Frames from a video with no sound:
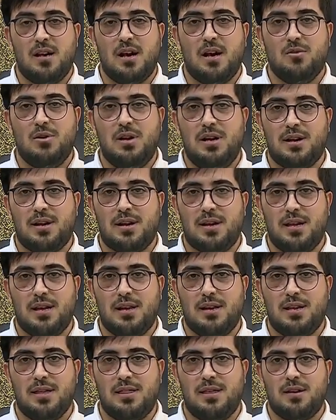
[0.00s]
او الحركه
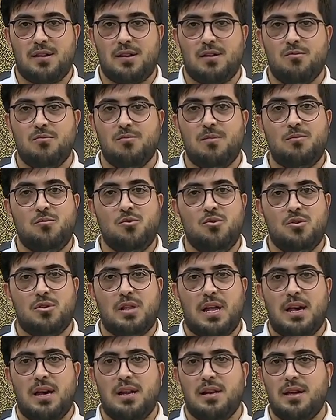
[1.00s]
الكثيره وممنوع
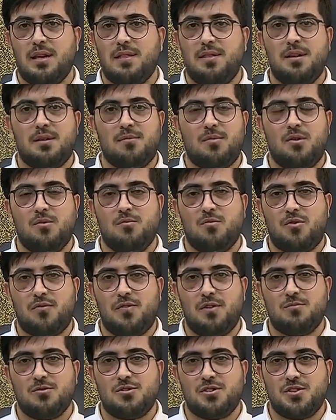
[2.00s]
ادخال كثير من الامور في
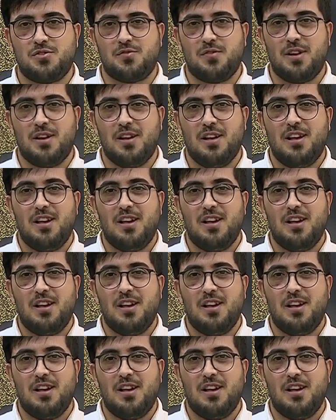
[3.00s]
المستشفى